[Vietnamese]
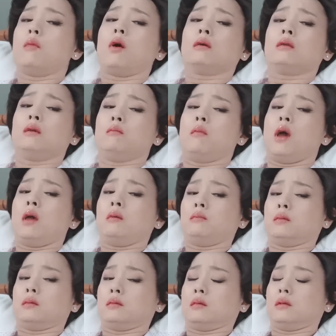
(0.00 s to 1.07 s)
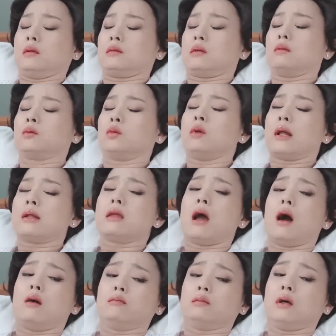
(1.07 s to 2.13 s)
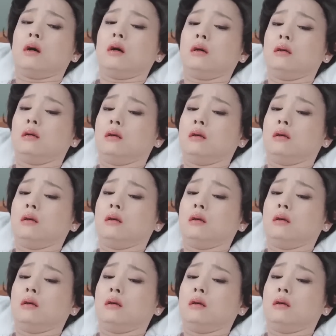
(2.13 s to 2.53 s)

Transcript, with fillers: món dưới bếp trong tủ lạnh nhà ông đó